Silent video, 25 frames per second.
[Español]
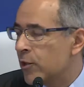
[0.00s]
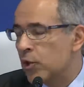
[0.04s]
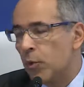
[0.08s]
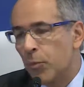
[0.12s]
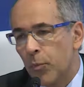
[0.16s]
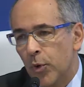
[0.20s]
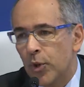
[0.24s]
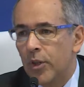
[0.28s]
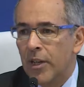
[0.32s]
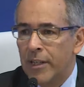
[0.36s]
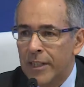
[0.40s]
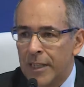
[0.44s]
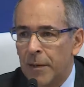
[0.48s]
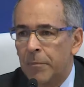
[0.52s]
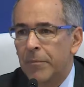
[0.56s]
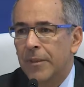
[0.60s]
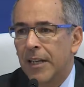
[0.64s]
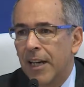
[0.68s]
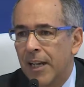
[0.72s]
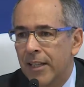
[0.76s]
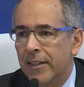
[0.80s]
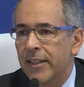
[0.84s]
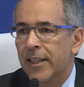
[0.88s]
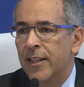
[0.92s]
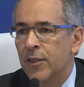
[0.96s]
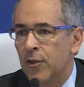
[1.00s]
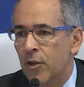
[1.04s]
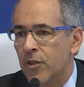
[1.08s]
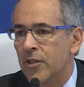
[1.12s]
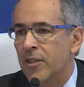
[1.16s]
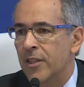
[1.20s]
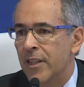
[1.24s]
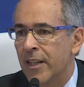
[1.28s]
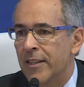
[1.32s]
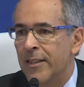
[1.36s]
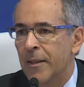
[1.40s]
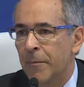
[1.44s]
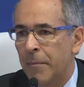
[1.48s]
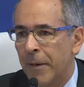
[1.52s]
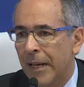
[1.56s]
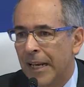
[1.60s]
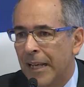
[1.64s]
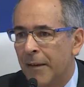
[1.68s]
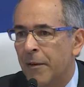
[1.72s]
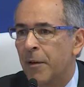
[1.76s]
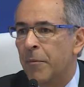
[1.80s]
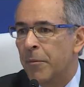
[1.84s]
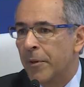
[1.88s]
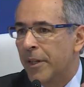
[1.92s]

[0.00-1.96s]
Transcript: yo puedo aceptar el texto sin esa palabra,